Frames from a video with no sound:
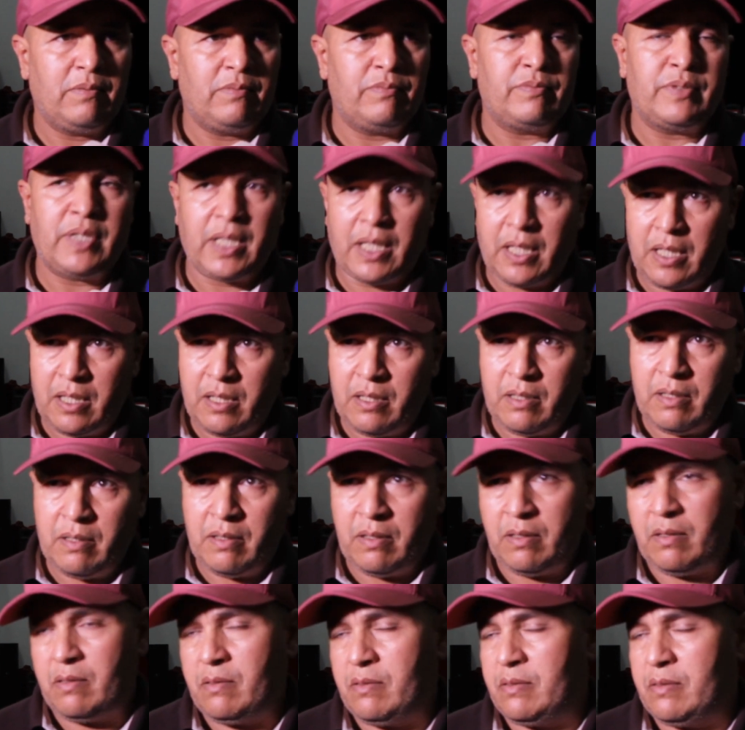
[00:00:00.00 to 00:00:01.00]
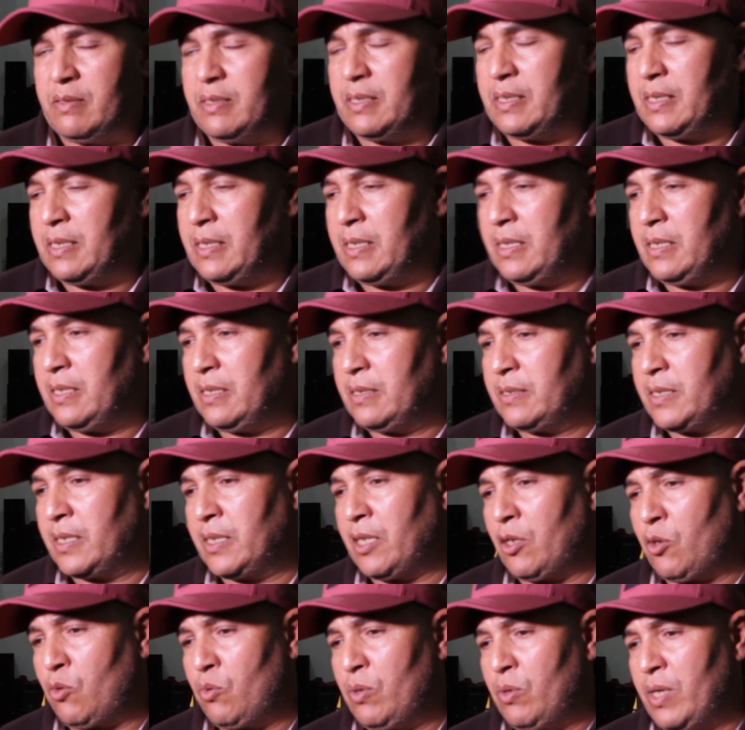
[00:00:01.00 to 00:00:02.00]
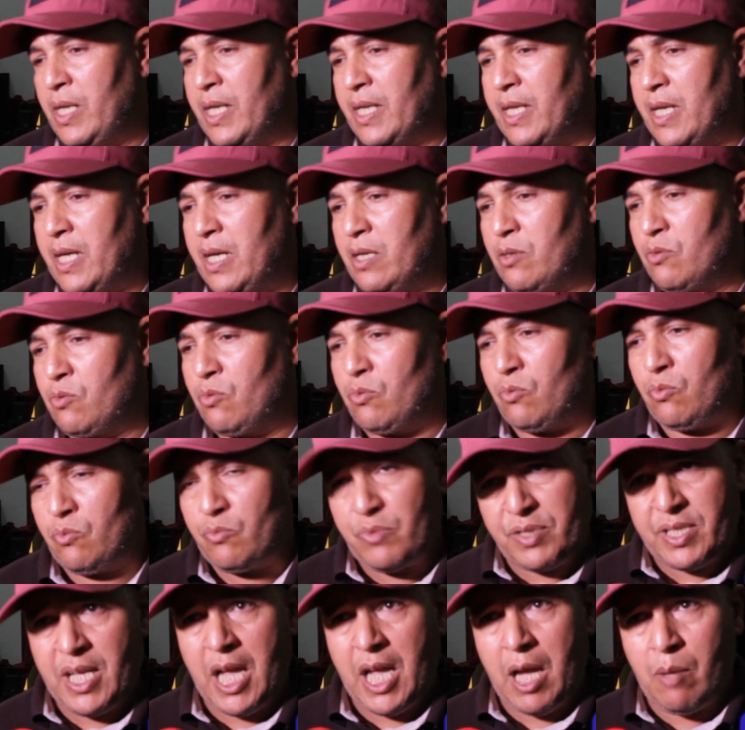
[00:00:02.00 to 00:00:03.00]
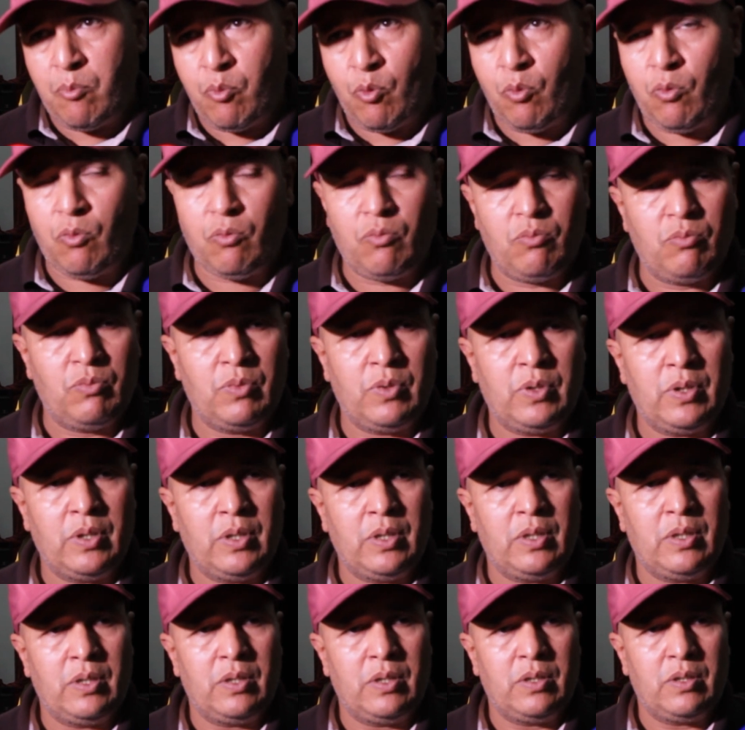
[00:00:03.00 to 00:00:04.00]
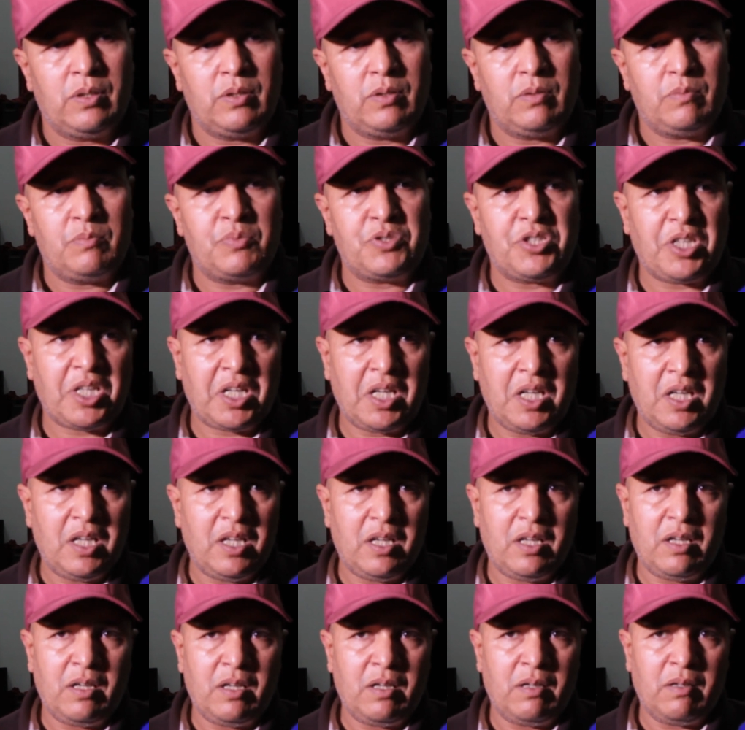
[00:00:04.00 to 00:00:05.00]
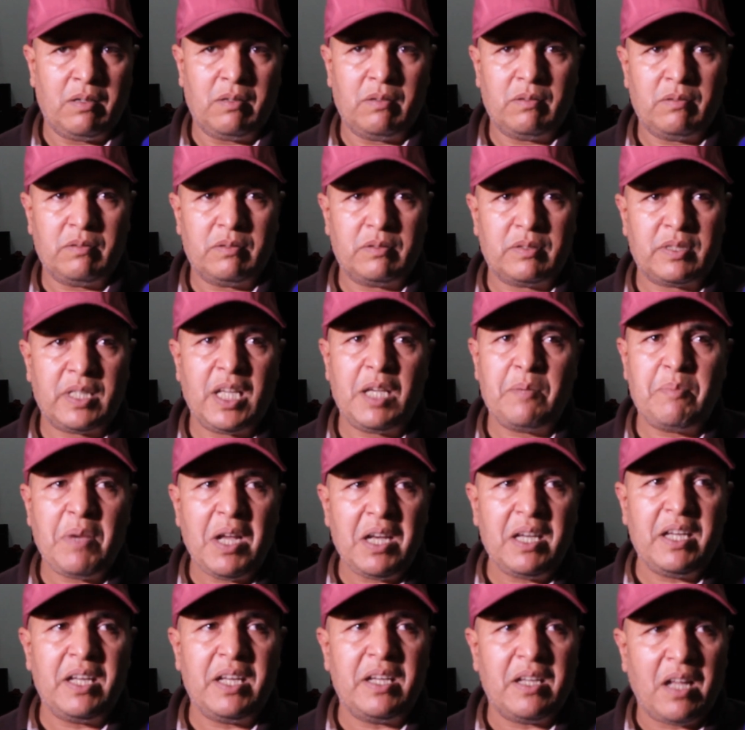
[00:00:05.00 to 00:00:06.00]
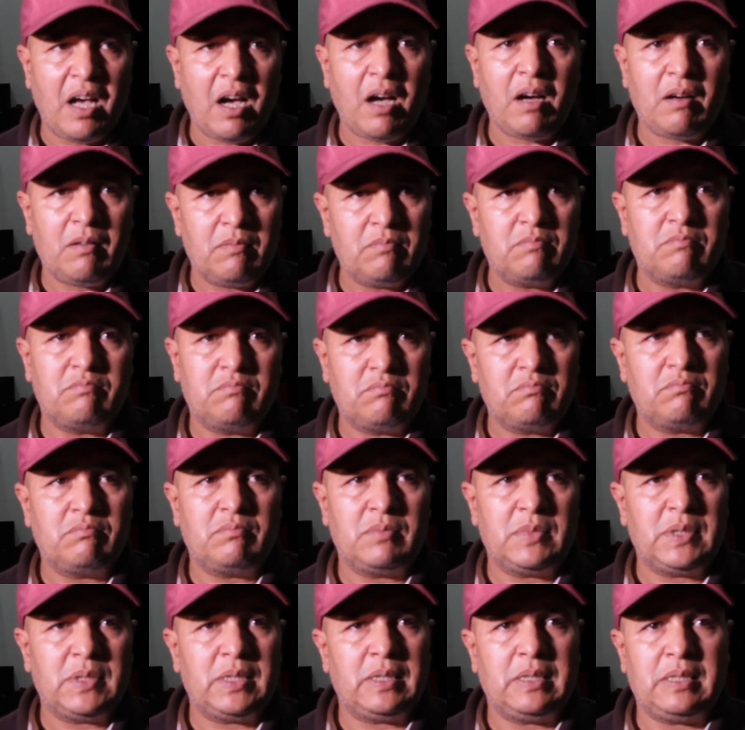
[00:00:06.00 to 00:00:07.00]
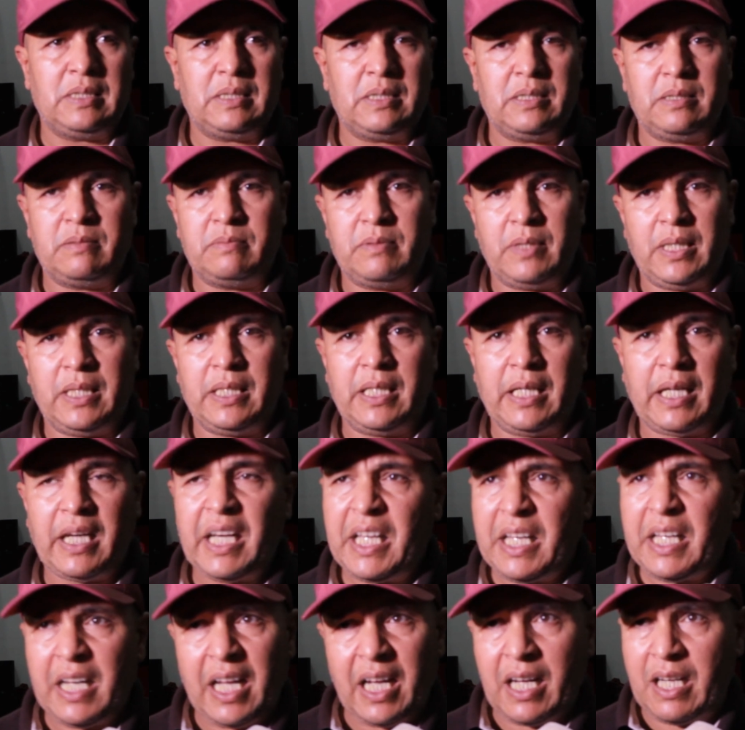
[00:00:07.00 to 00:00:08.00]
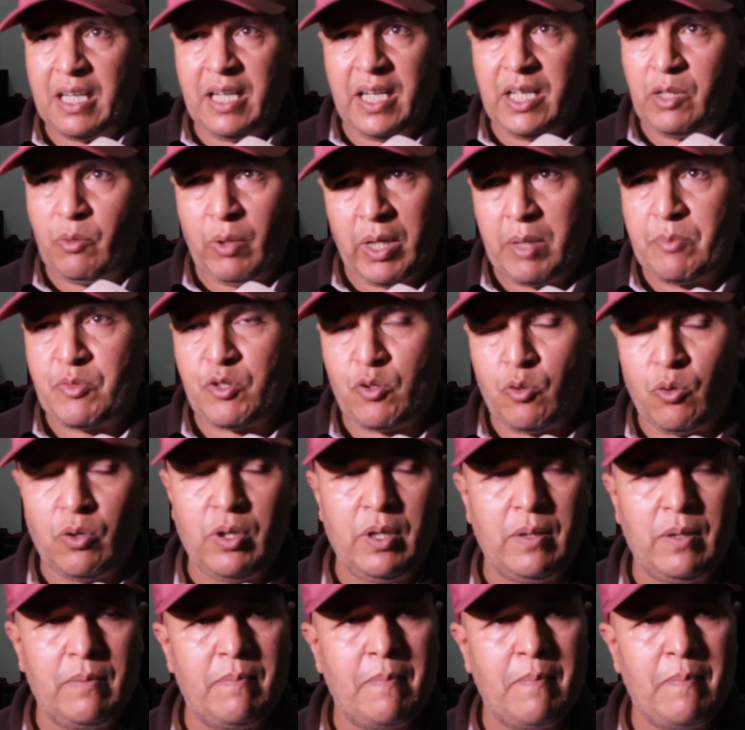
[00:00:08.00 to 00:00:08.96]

ذاك التدخل اللي كان وانسحبوا بشكل كيبان لنا آه، يعني غير عقلاني وغير مسؤول